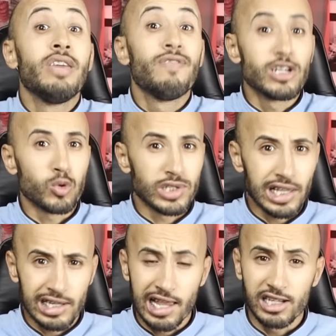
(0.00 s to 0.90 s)
كيفاش
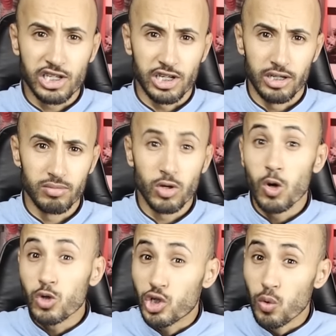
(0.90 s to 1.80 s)
وصلت لهذا الشيء
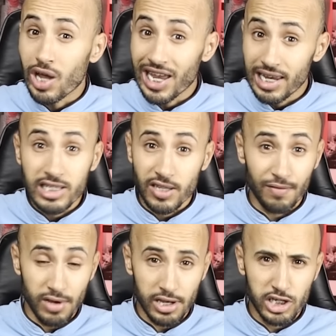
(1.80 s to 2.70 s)
شنو اللي خلات
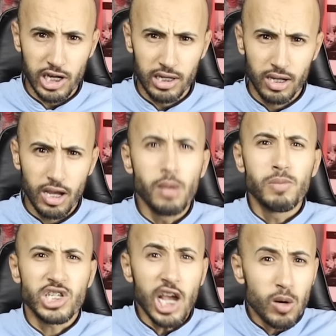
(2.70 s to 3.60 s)
صافي رجال
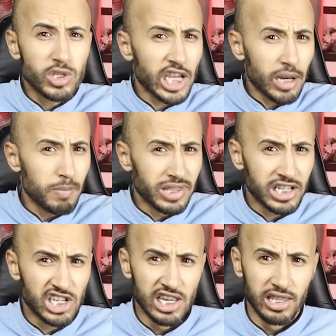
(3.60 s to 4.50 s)
باش تحاول تهرب من
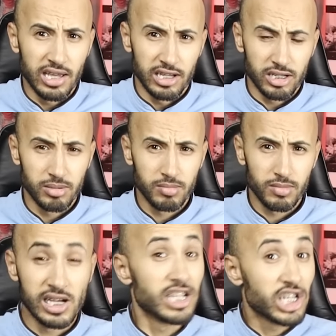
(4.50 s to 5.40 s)
داك الشيء اللي دارت
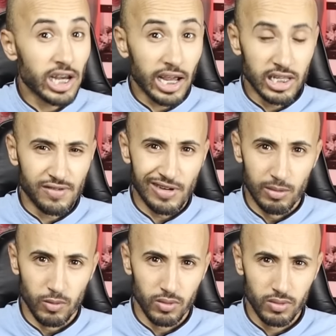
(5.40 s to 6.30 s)
الشيء اللي غادي
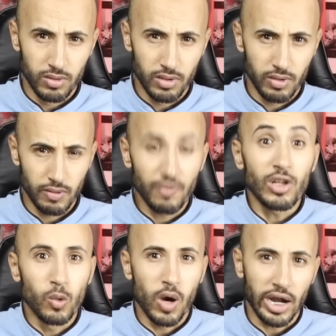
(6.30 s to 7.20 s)
تفهمه في
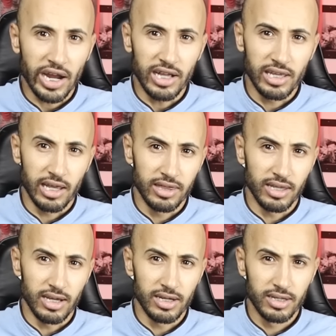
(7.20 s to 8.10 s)
هاد الواقعه ديال هاد
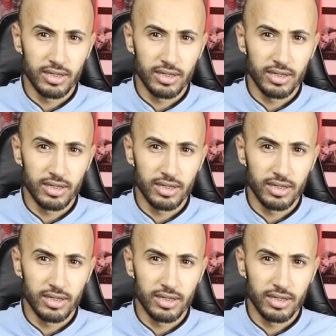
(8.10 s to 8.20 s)
النهار